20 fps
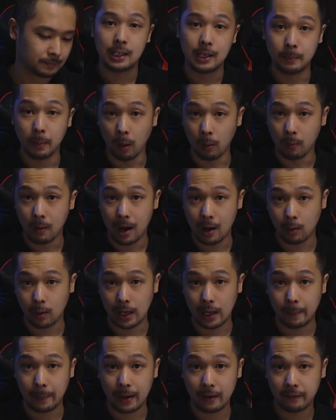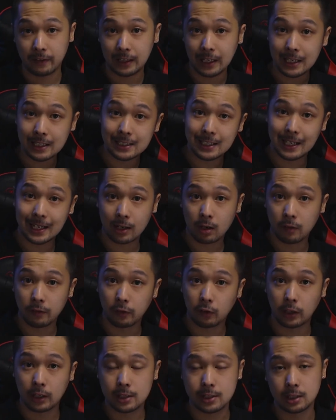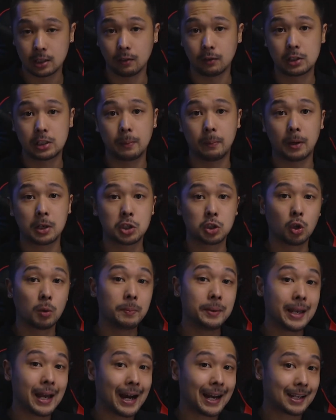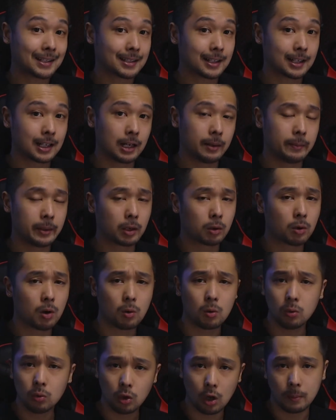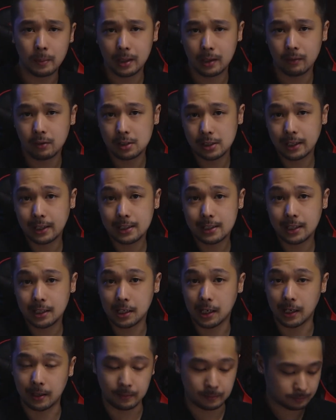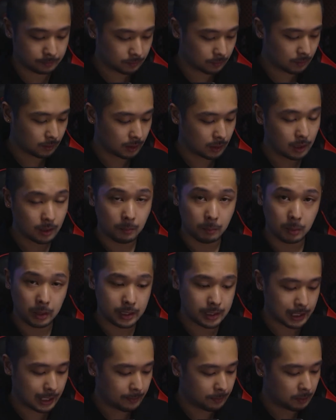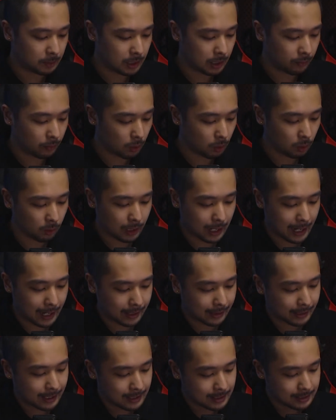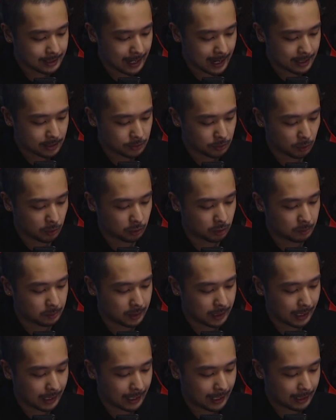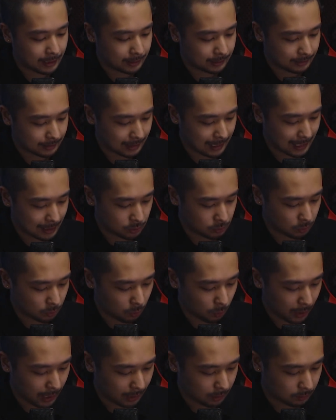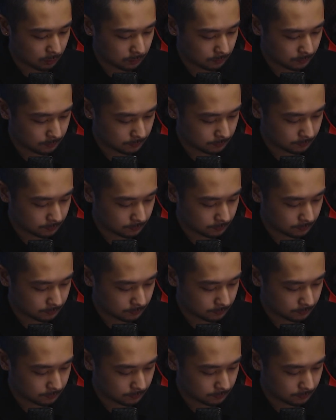E bom, agora para finalizar a configuração, você pode nomear essa câmera com algum nome que você desejar. Por exemplo, eu vou colocar DCS86H-quarto.